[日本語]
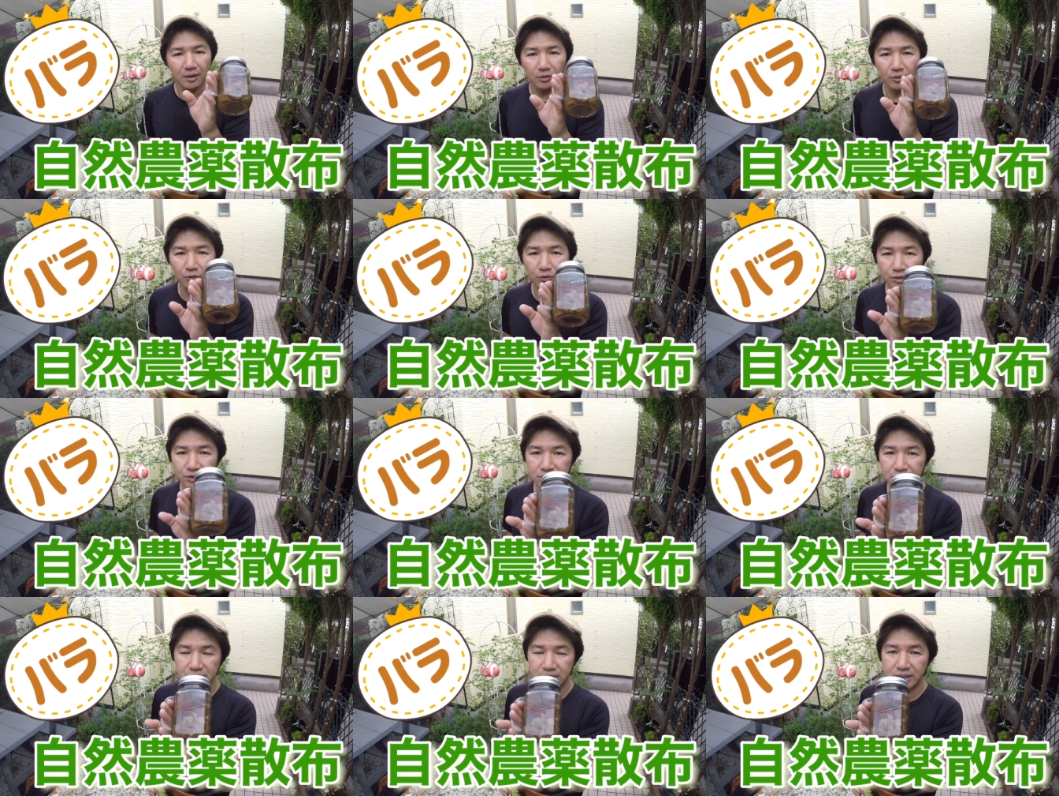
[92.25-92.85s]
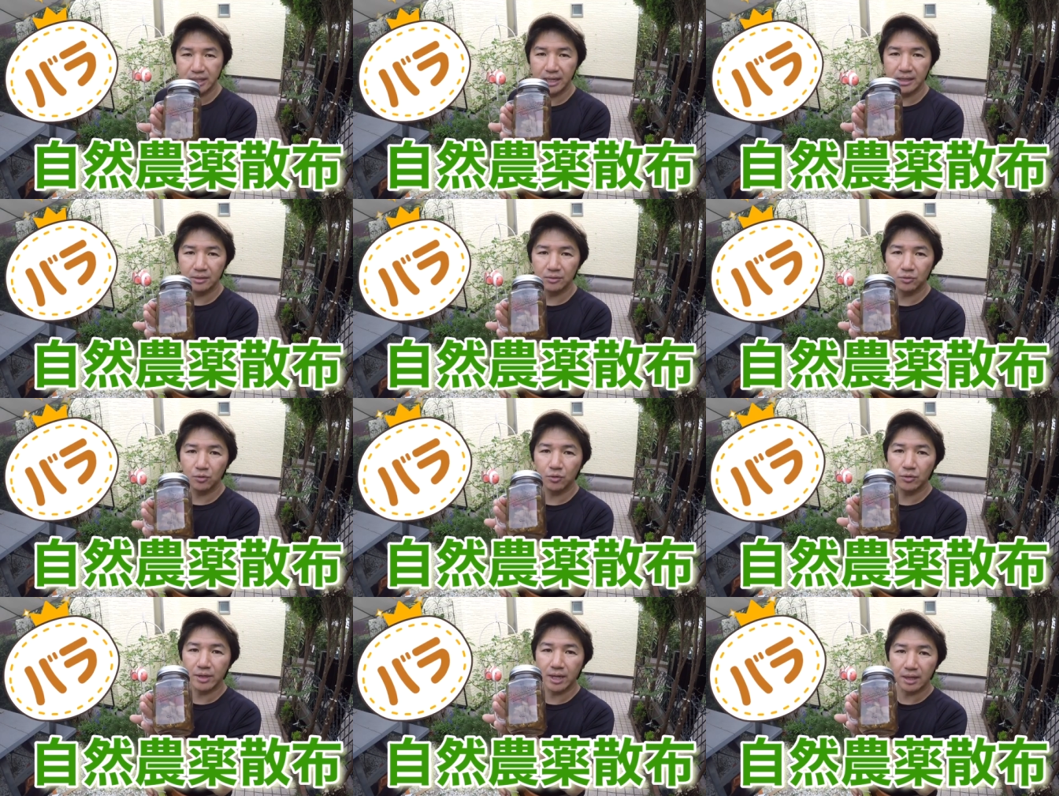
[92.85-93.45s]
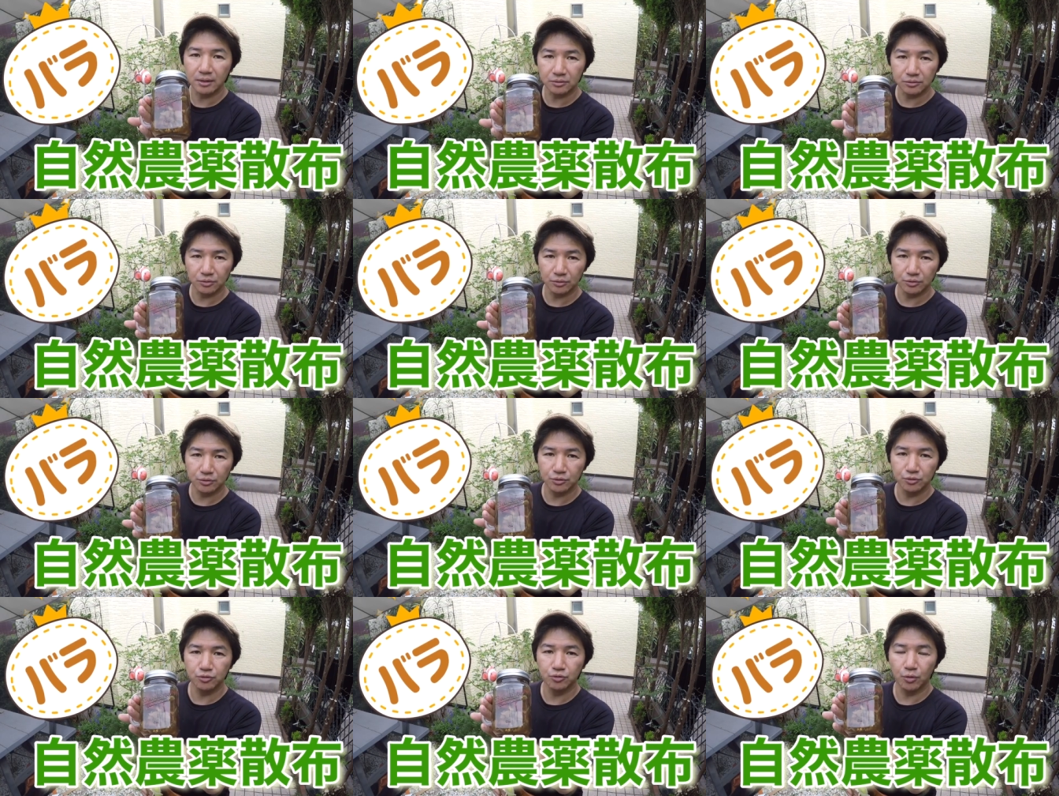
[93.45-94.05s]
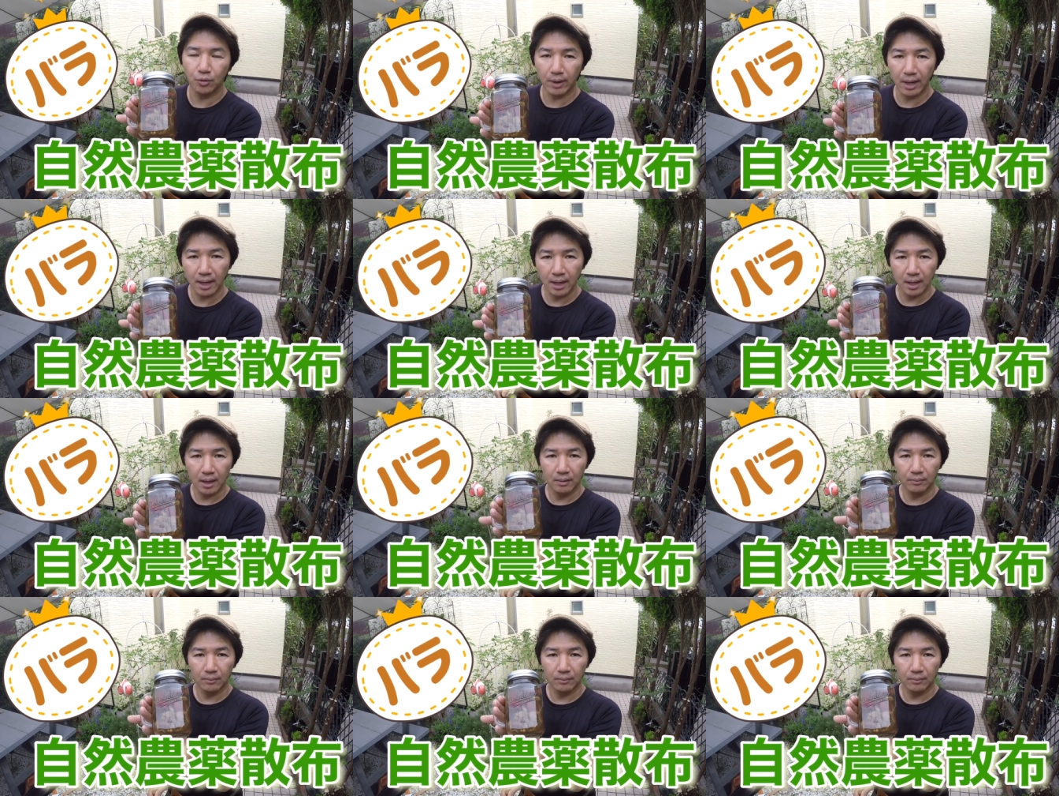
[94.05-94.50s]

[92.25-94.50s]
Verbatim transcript: この自然農薬というのは